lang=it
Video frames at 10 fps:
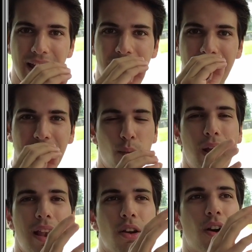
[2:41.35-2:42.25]
eh, di
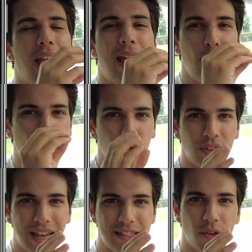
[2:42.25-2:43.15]
quello che è il mondo
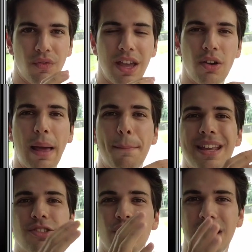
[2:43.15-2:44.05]
Tesla, ovvero la
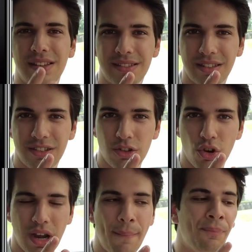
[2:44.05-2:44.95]

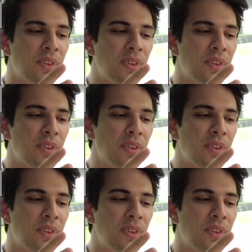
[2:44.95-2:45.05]
personalizzazione,